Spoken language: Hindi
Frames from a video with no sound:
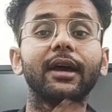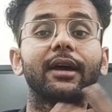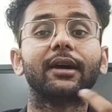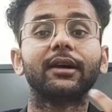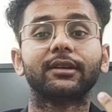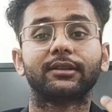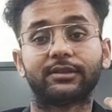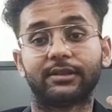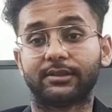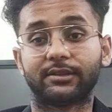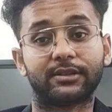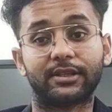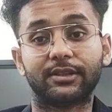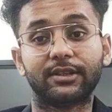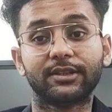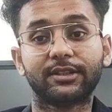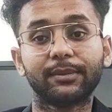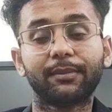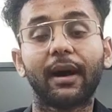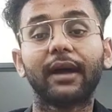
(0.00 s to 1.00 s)
है
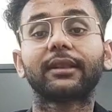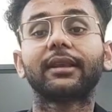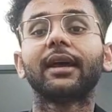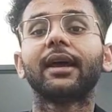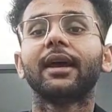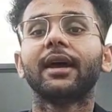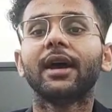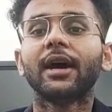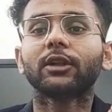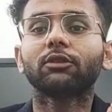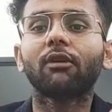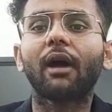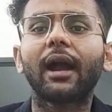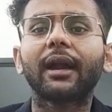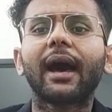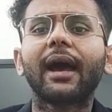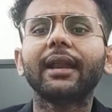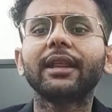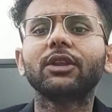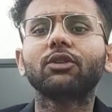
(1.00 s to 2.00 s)
सीधी सी बात है तो
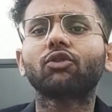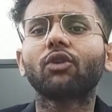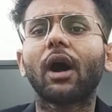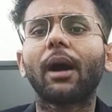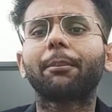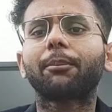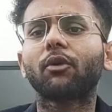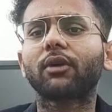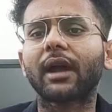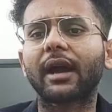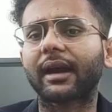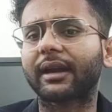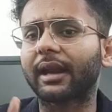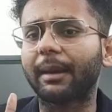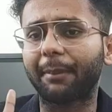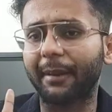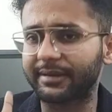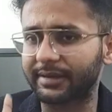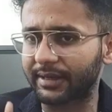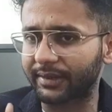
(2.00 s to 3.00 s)
अडानी जी को आपको क्या
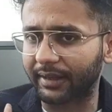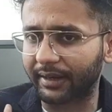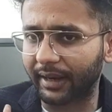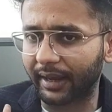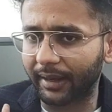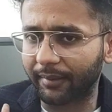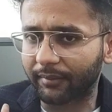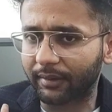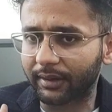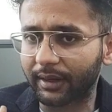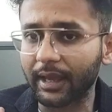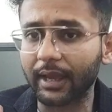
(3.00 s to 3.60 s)
करना पैसा देना है